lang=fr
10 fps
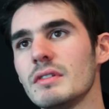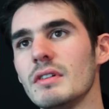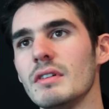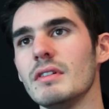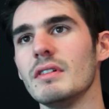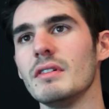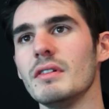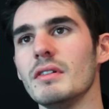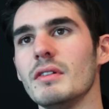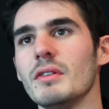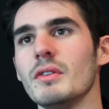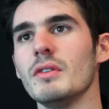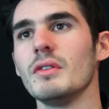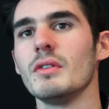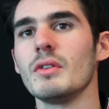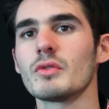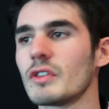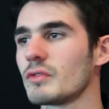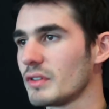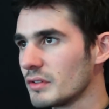Euh,
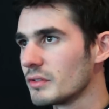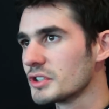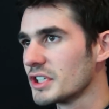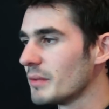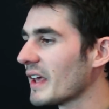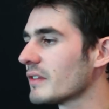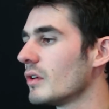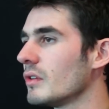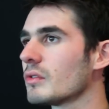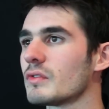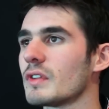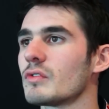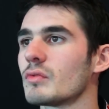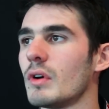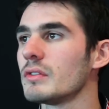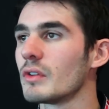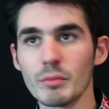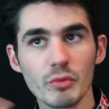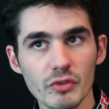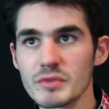que ce soit dans, chez les personnes, que ce soit dans
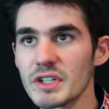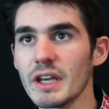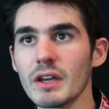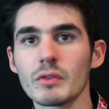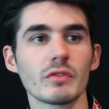les beaux objets,